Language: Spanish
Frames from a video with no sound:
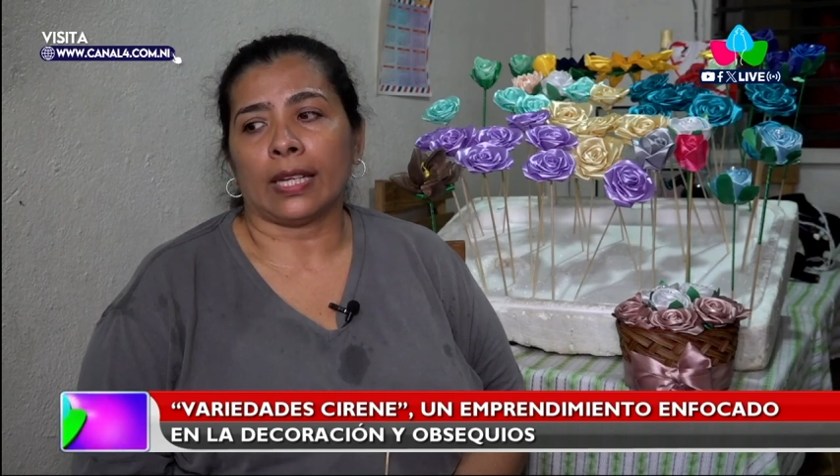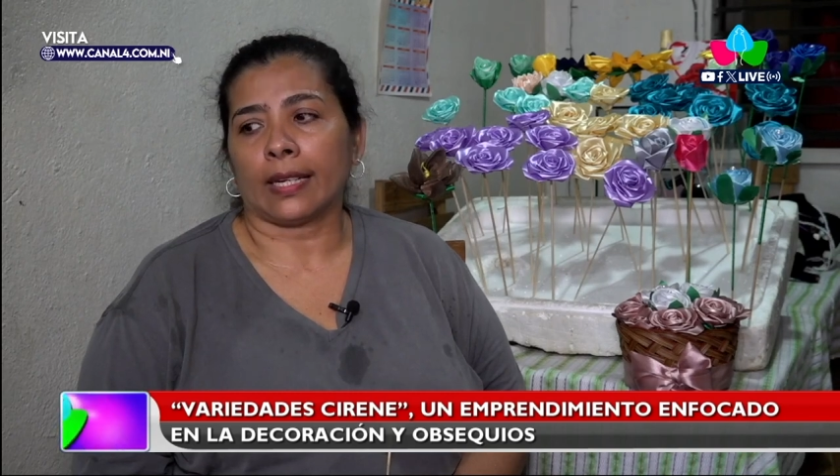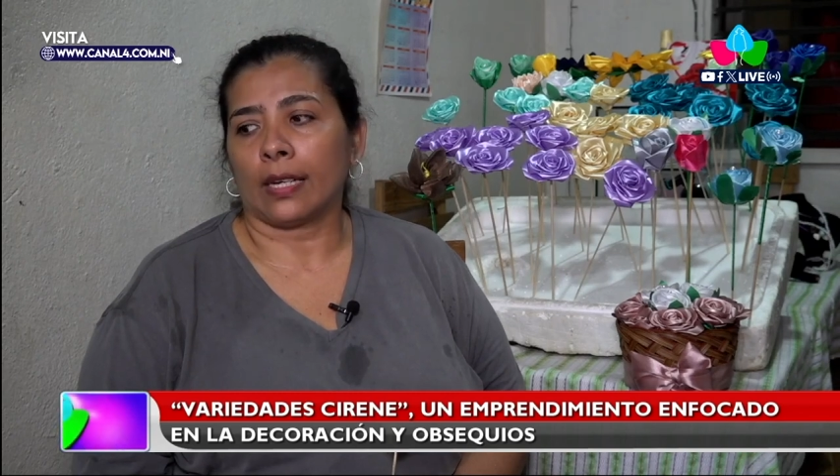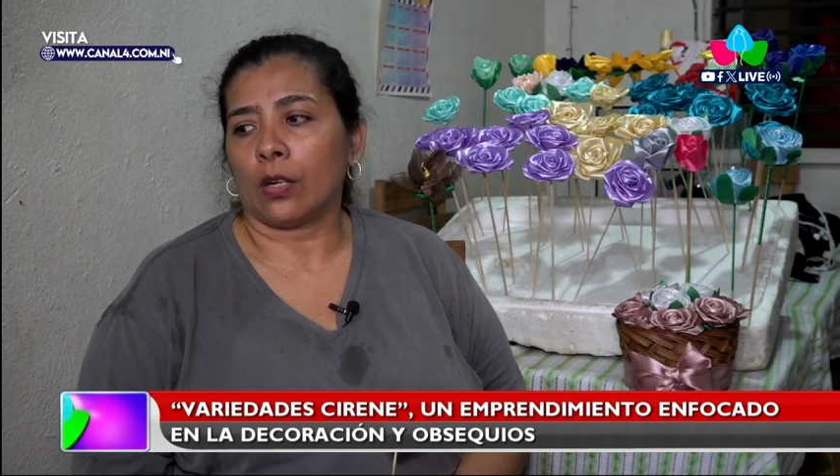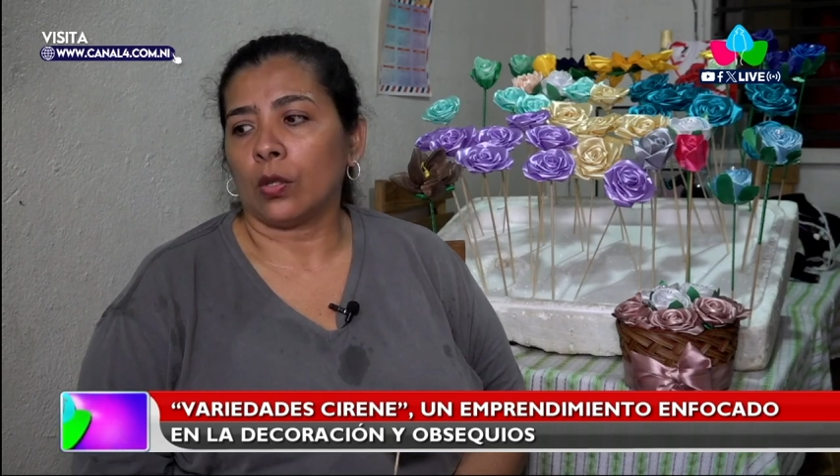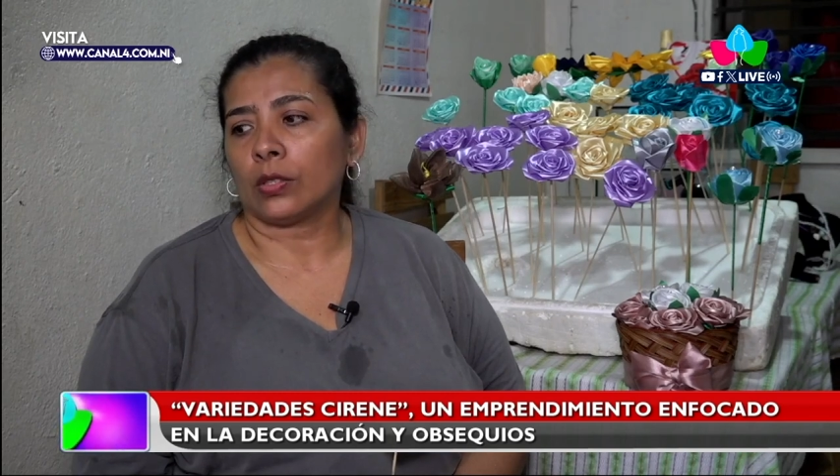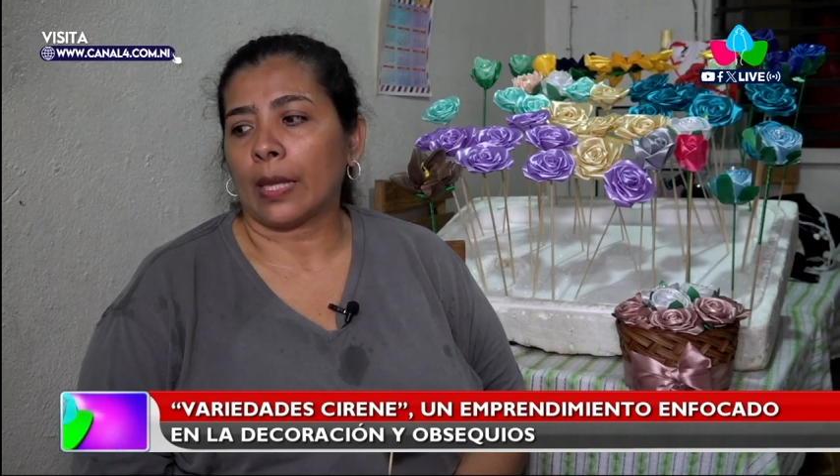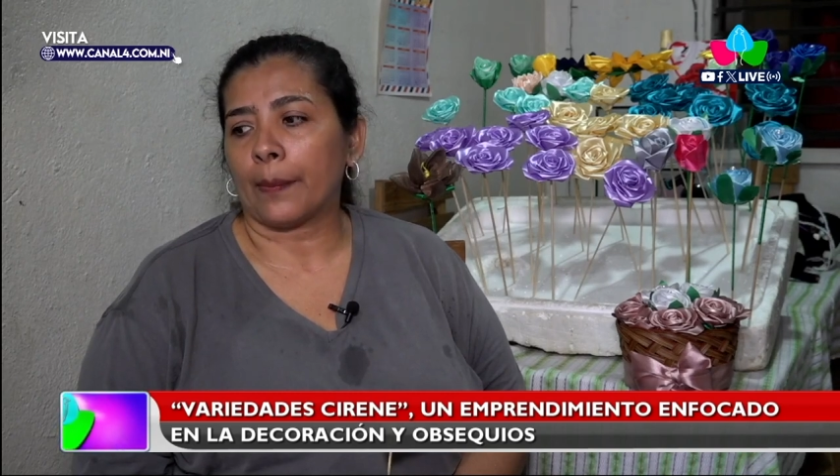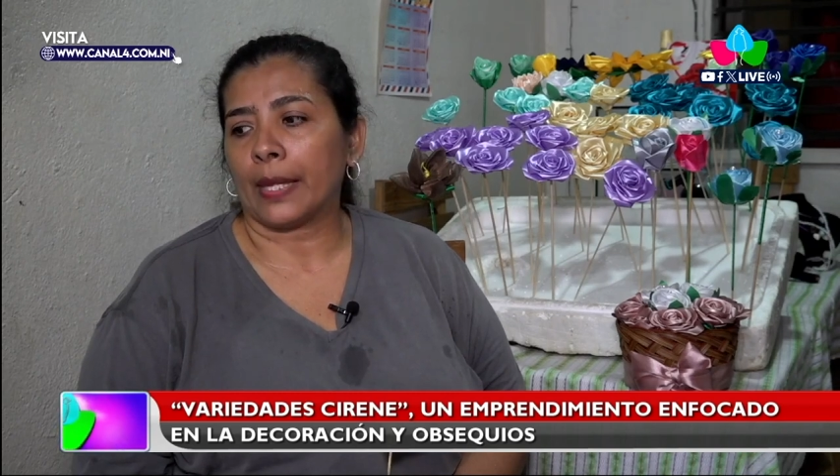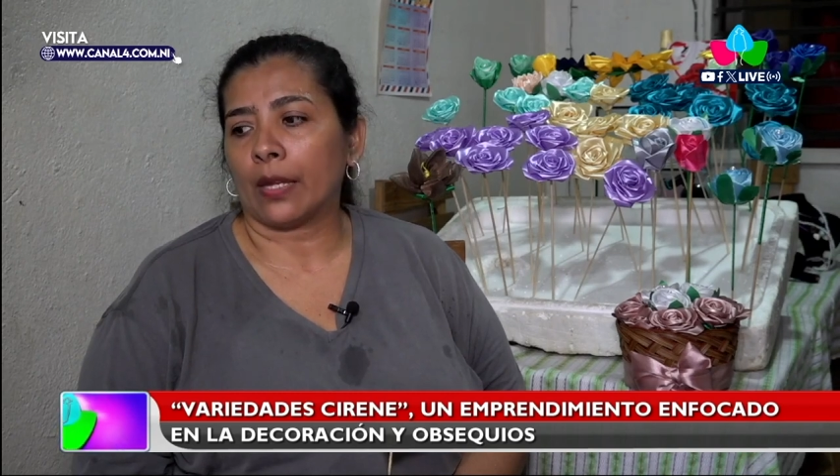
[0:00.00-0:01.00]
arreglos
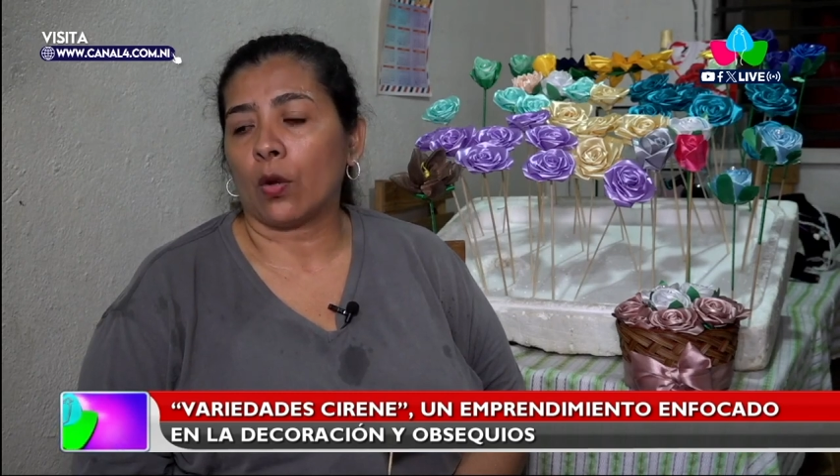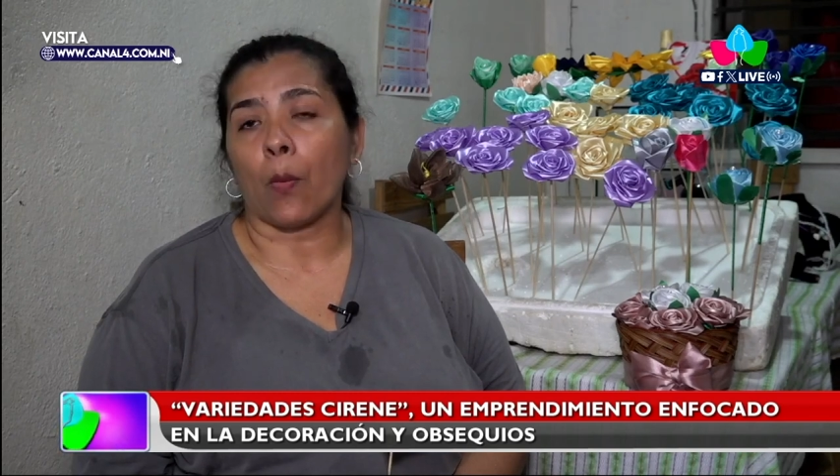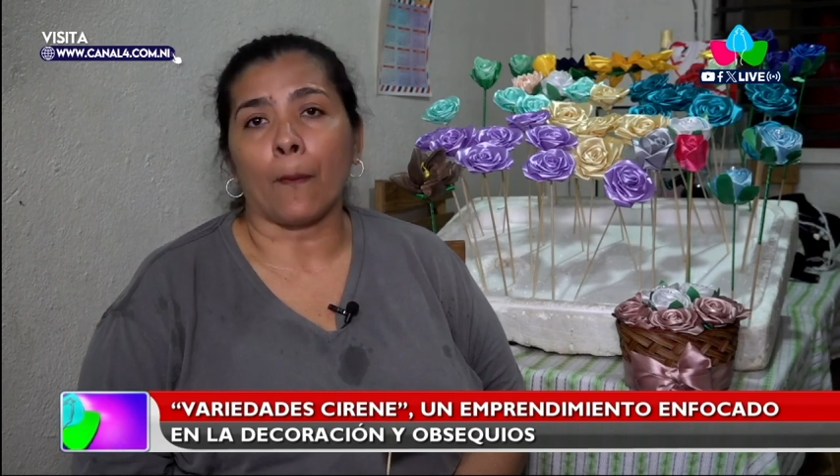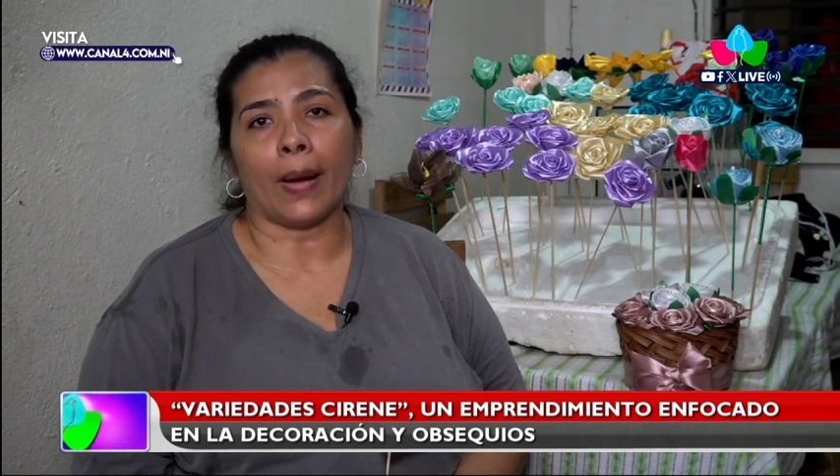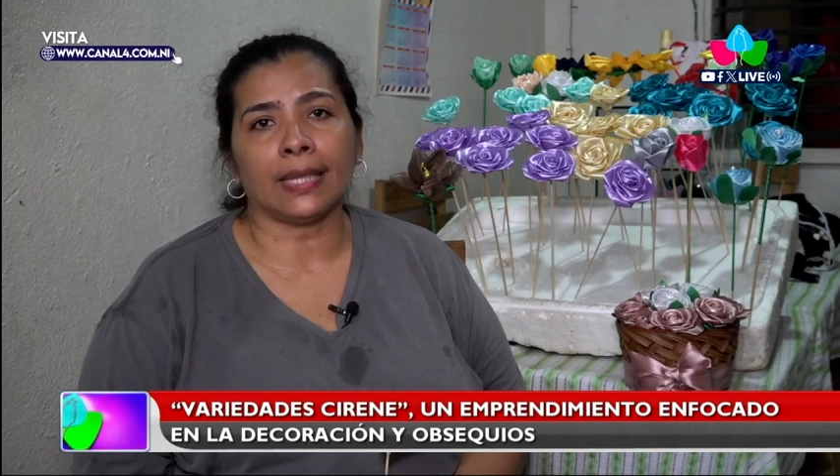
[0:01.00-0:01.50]
también con